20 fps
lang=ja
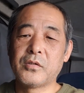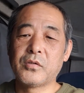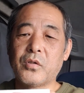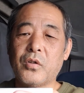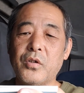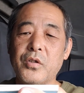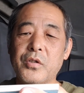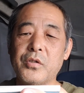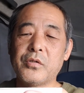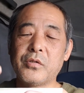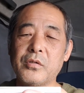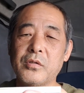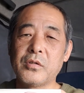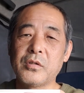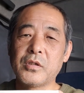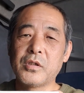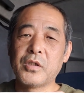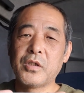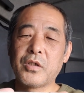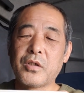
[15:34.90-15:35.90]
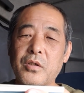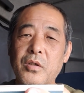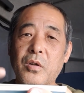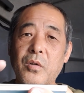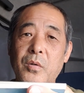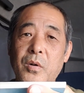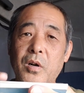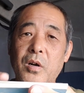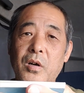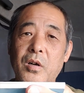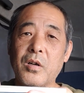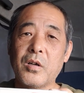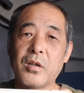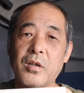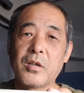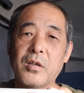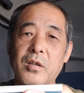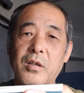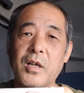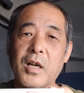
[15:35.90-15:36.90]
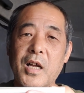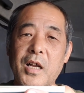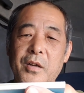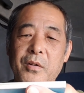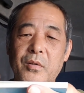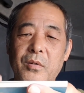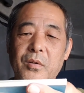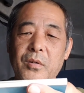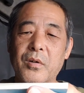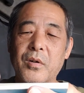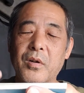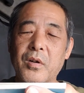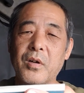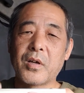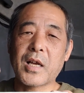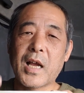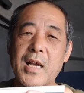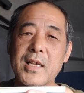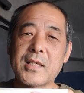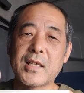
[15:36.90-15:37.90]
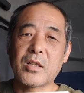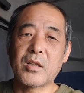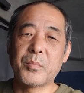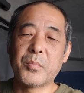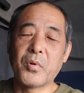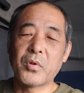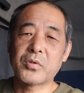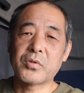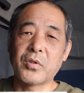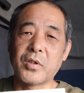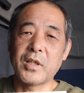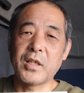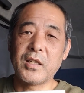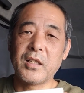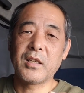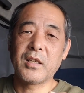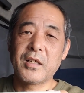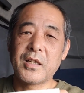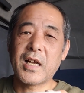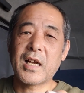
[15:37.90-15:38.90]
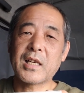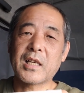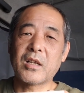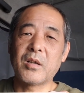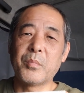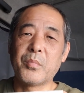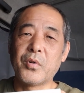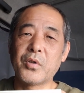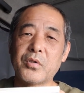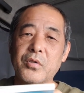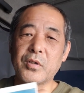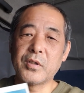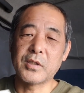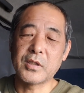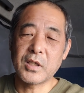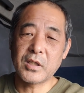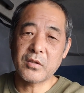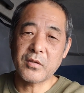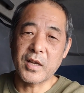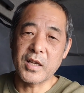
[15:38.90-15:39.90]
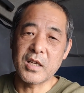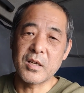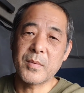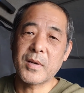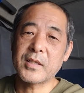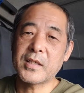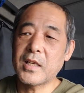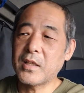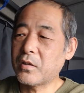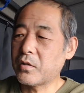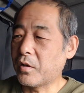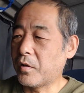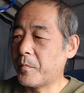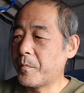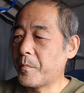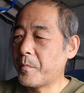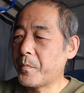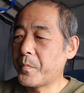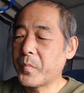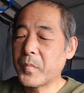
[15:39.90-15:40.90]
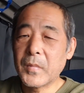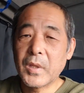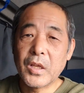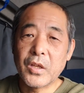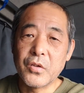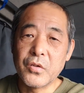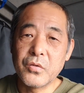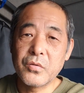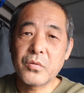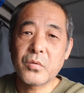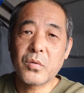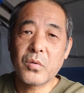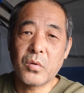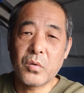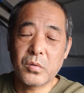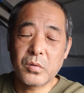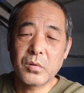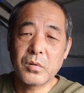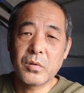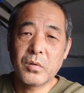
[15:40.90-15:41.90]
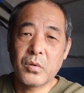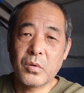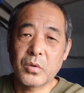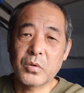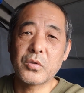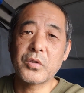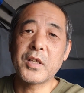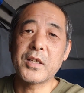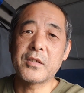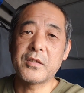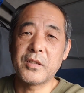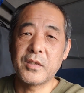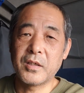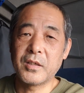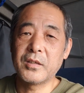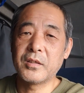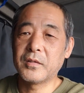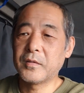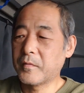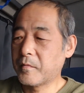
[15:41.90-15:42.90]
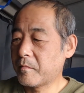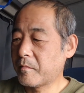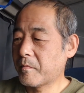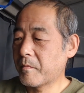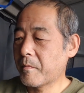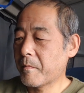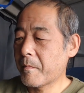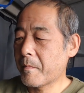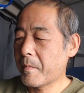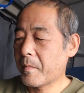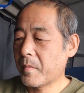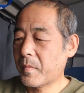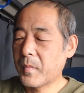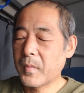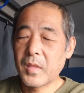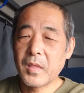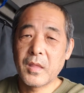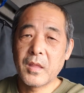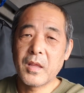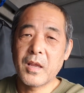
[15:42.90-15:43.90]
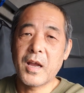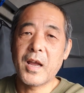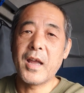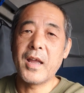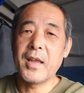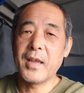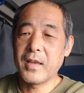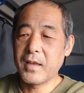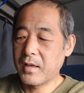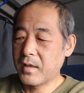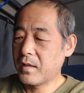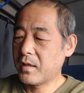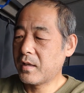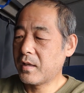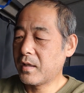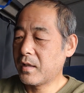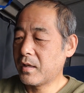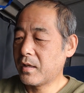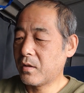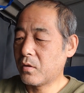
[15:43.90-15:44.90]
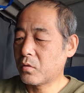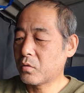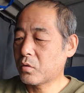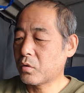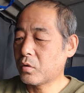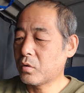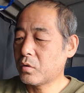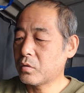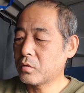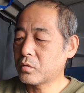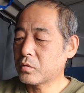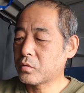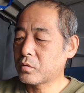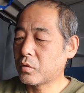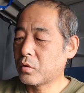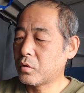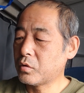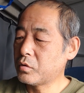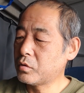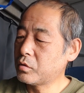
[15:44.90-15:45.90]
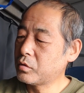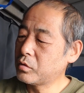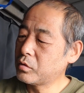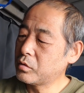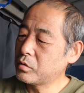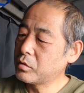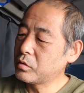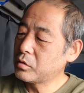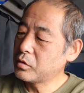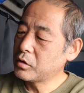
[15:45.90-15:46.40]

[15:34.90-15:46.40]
そういう人を、あの、会社のポストに、なんかのポストにつけてはいけませんということですよ。はい。本当、そういう